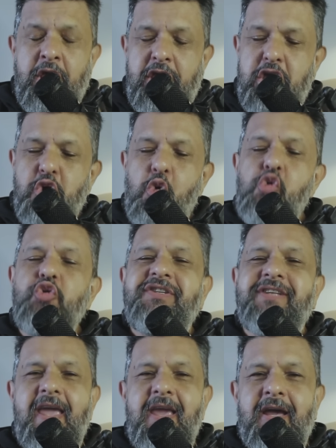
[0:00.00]
e
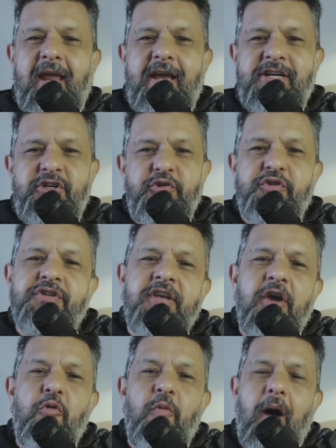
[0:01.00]
usa a igreja e o
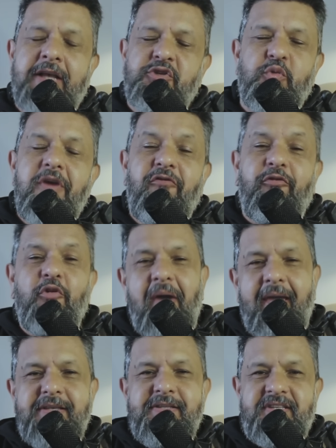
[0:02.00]
seu a sua
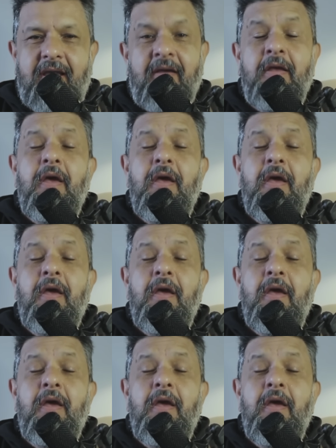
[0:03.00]
influência